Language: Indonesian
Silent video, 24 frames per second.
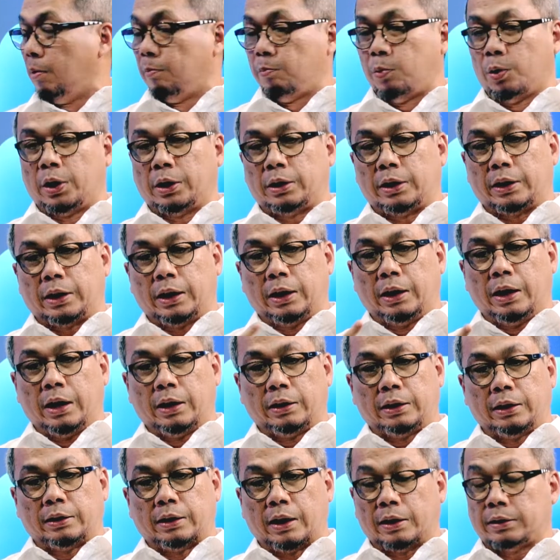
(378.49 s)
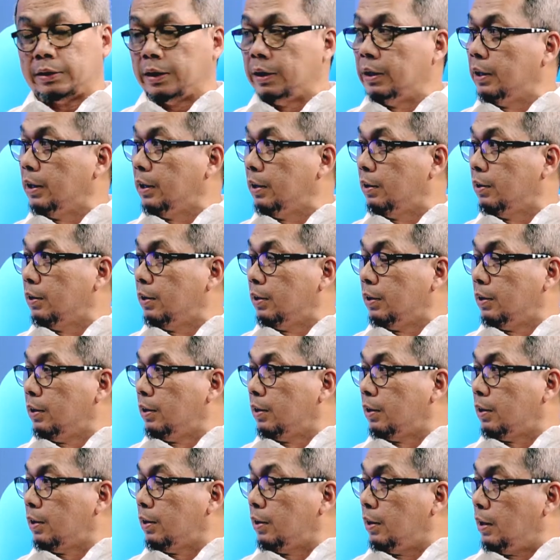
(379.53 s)
politik identitas ini
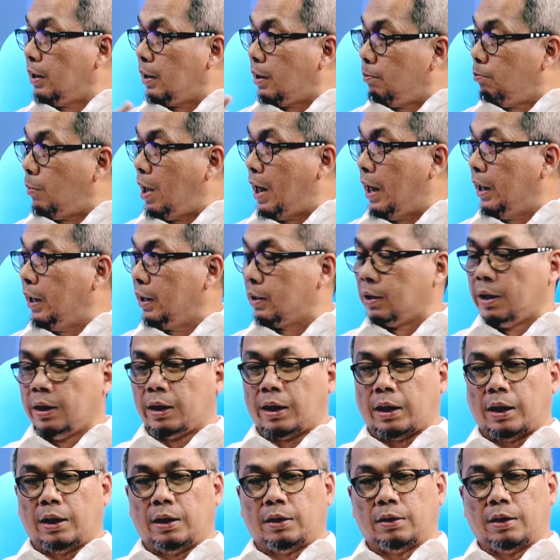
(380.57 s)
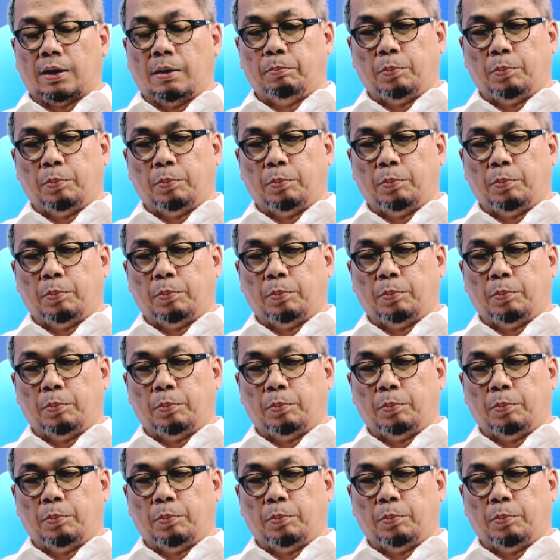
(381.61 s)
eh, dengan baik dengan okay.